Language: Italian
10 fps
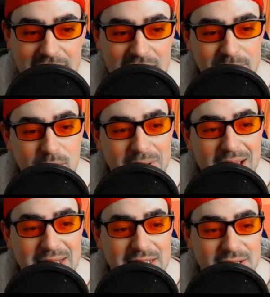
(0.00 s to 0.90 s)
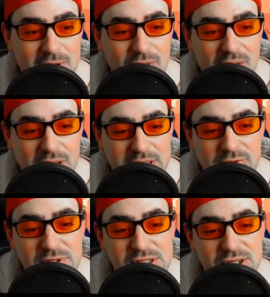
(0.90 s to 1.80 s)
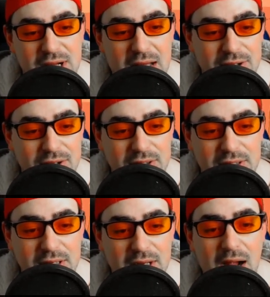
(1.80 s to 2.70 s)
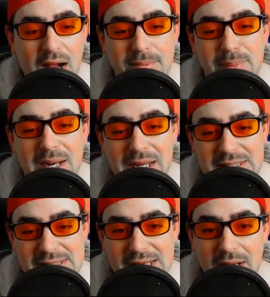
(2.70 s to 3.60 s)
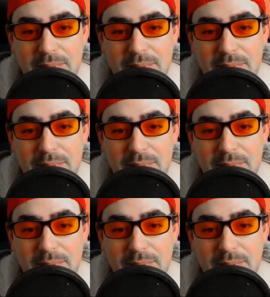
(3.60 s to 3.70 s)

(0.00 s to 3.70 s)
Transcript: Il mio predict per una volta ha funzionato. Ah, che bellezza.